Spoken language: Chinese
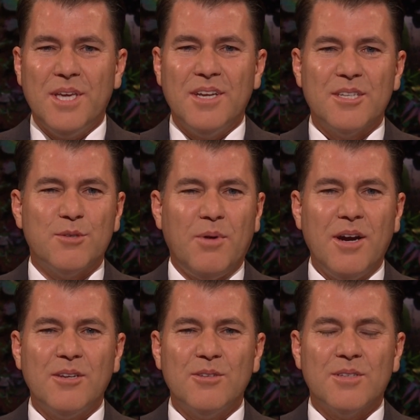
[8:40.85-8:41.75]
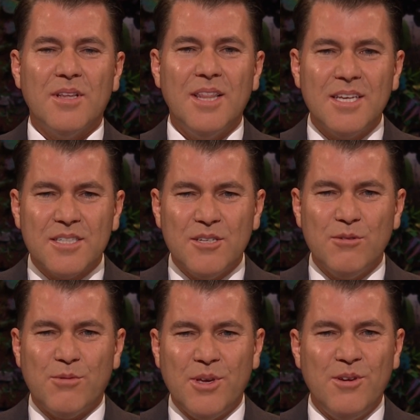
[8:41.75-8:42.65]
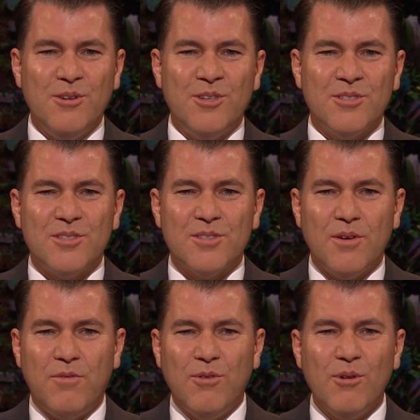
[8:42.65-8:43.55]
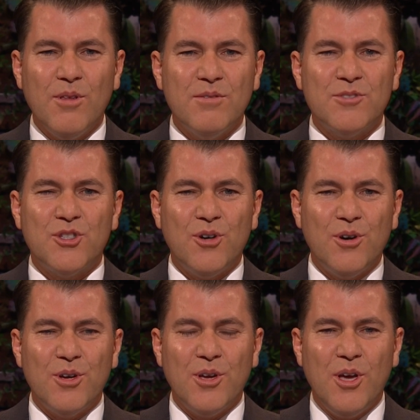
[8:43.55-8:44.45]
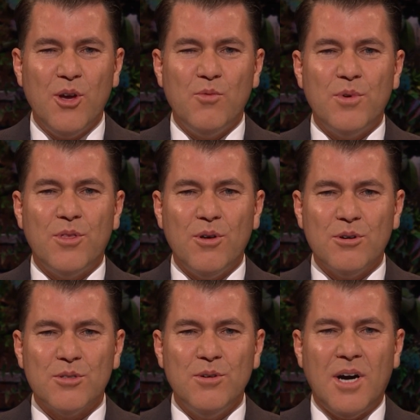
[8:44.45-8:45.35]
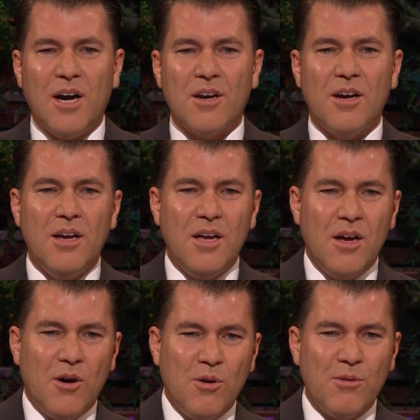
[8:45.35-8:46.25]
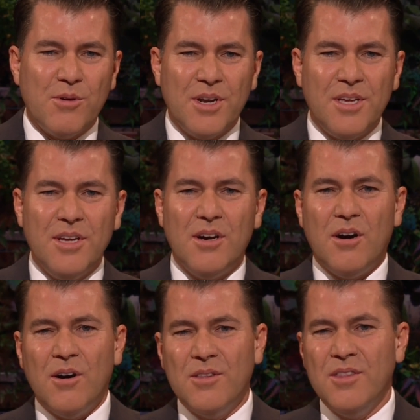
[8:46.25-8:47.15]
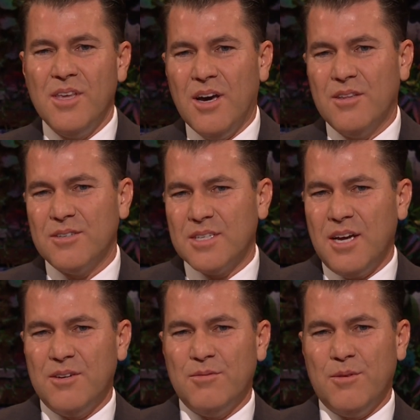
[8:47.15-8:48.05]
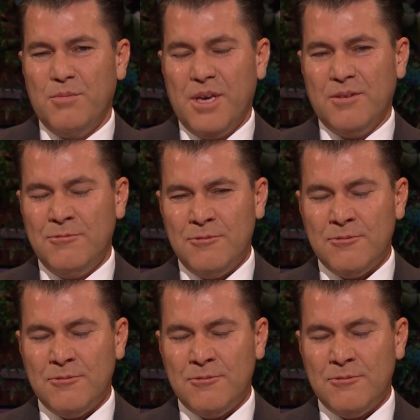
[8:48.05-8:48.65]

使我们能期盼在高荣国度中，满怀喜悦与那些已经在幔子另外一边的人团聚。